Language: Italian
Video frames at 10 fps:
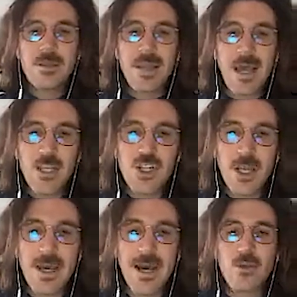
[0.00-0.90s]

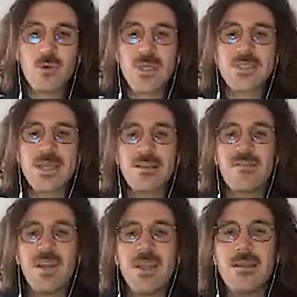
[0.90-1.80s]
tenace legato ad
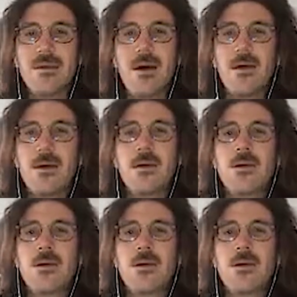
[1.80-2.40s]
un'estate finita